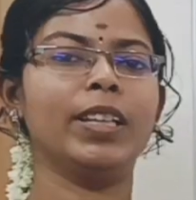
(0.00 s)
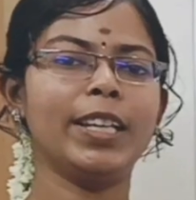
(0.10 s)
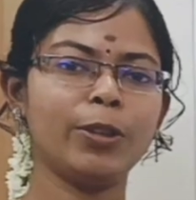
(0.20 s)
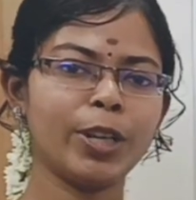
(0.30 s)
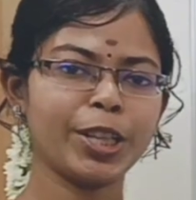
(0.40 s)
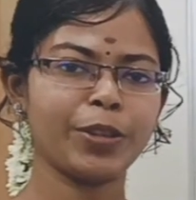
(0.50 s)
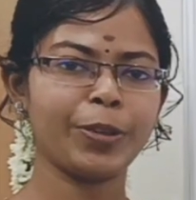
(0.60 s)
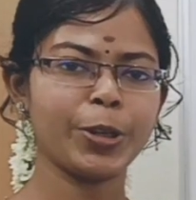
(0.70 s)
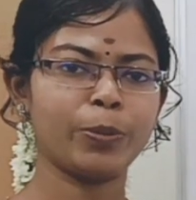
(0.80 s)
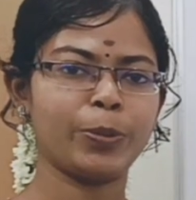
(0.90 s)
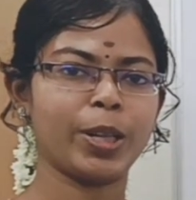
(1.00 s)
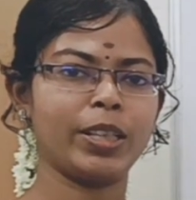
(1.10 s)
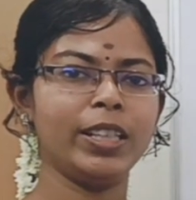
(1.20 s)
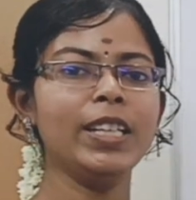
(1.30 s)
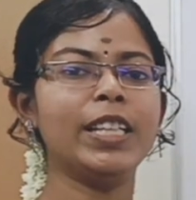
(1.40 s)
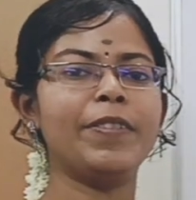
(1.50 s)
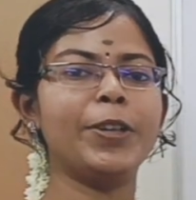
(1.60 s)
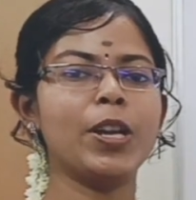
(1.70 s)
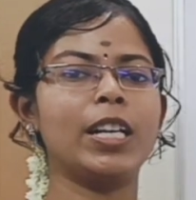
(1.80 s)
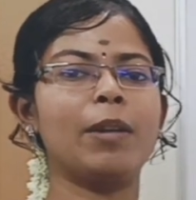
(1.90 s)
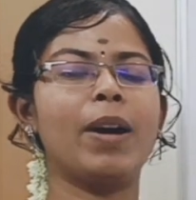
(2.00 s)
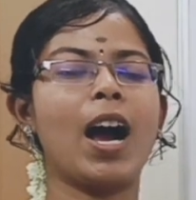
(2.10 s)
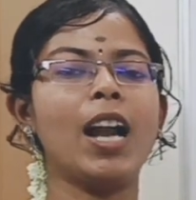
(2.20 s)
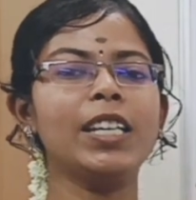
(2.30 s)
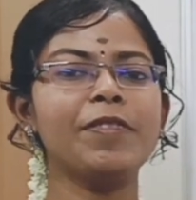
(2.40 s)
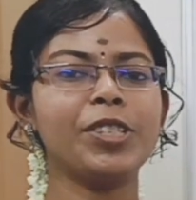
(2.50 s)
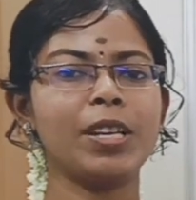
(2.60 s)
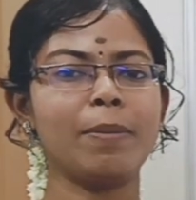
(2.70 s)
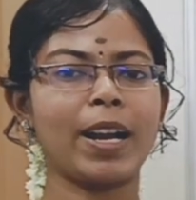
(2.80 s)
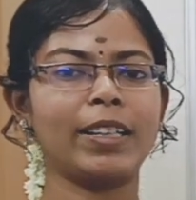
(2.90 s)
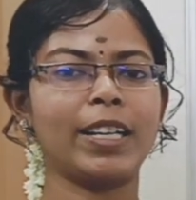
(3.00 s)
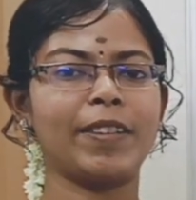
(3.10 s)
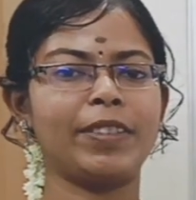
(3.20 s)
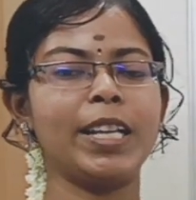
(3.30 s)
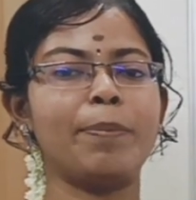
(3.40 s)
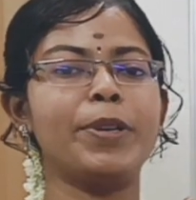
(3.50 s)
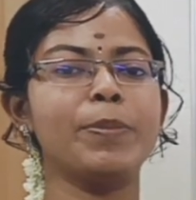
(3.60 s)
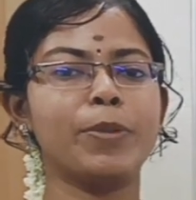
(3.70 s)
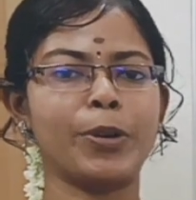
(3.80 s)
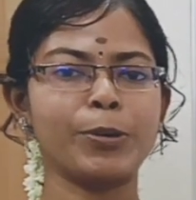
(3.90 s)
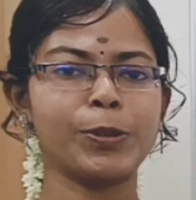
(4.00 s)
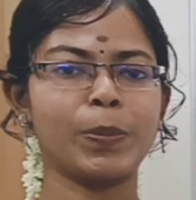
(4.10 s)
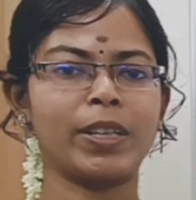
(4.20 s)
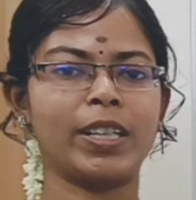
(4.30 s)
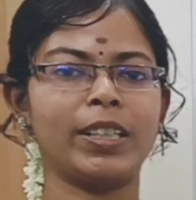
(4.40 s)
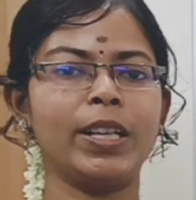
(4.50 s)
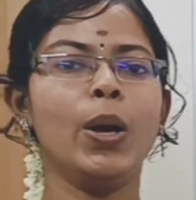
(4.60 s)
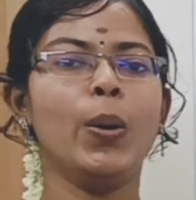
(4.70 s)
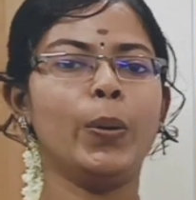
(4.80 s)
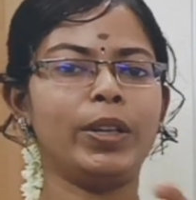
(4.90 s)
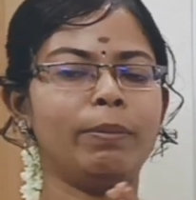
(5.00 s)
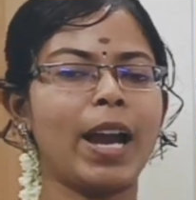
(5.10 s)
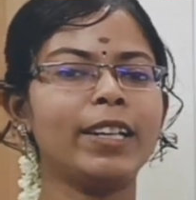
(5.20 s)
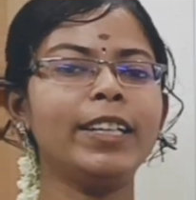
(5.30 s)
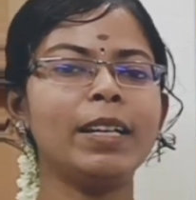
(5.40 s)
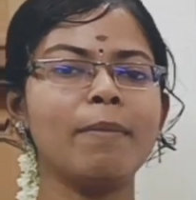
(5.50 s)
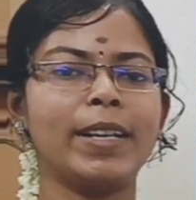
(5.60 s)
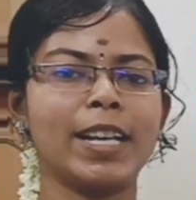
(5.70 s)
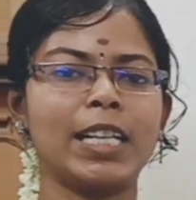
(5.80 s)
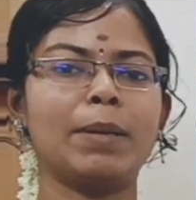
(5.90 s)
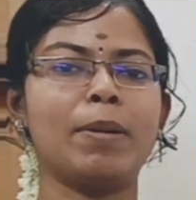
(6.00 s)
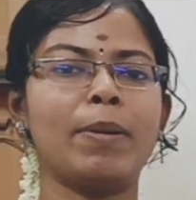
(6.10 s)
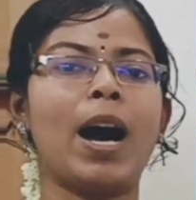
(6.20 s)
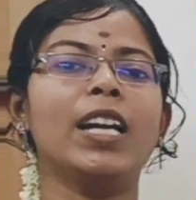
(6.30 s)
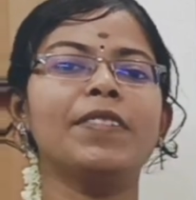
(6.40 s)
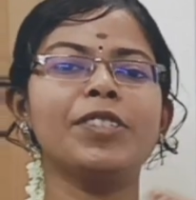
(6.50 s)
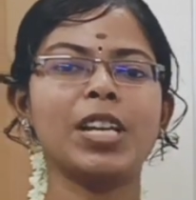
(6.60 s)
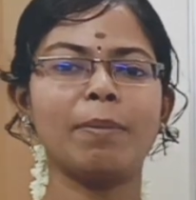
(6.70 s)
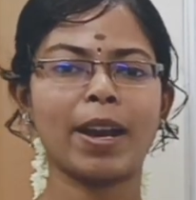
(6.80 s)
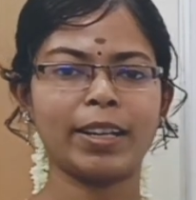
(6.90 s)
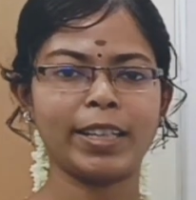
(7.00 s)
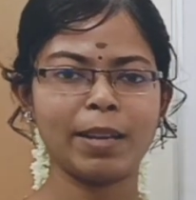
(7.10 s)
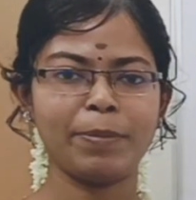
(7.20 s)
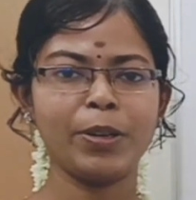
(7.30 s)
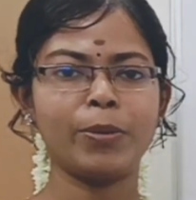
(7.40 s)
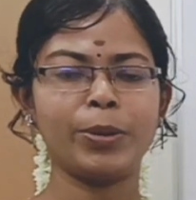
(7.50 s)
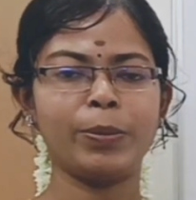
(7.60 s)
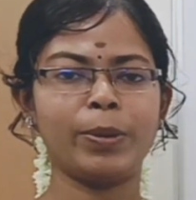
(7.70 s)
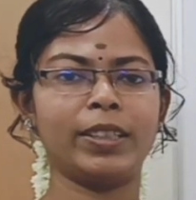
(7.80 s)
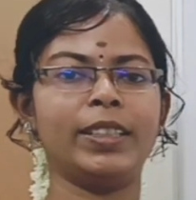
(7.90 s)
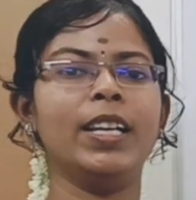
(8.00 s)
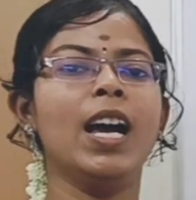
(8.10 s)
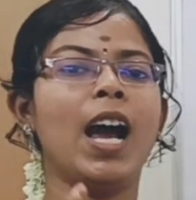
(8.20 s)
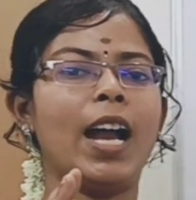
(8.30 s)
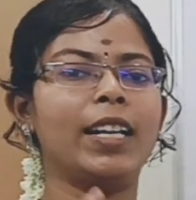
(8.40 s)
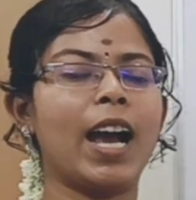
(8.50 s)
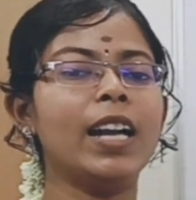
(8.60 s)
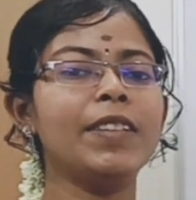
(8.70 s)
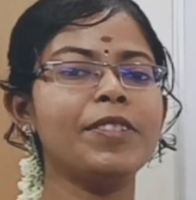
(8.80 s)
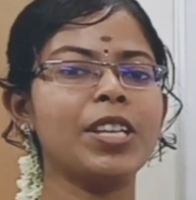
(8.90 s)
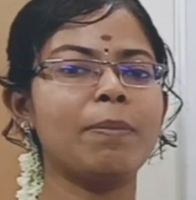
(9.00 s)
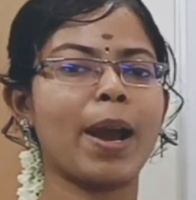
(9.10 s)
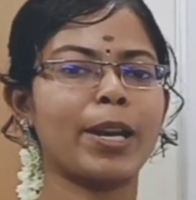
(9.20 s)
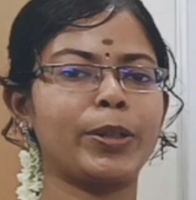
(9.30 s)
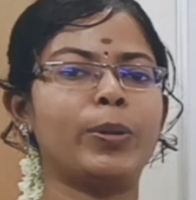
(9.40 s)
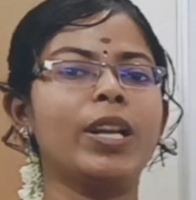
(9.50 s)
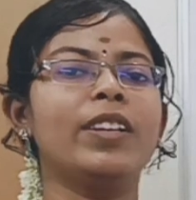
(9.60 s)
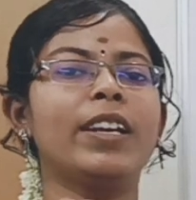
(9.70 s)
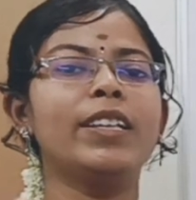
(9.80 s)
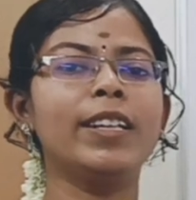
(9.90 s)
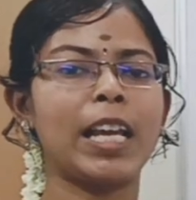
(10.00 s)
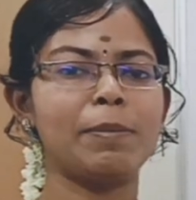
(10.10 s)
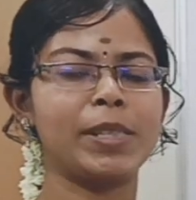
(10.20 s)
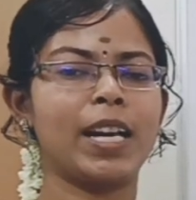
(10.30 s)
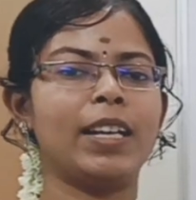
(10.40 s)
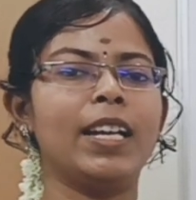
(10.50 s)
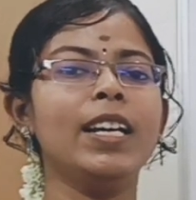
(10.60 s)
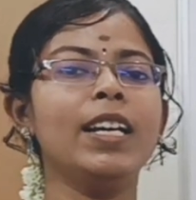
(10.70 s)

இதோட இந்த வீடியோ முடியுது இந்த வீடியோவில் நம்ம ஆர்டிஃபிஷியல் மேக்னெட்டை வந்து எப்படி ப்ரொடியூஸ் பண்ணுறது ஒரு மேக்னெட்டிக் மெட்டீரியல் நம்ம ஆர்டிஃபிஷியல் மேக்னெட்டை எப்படி கொண்டு வருது அண்ட் ஆர்டிஃபிஷியல் மேக்னெட்டோட ரெண்டு டைப்ஸான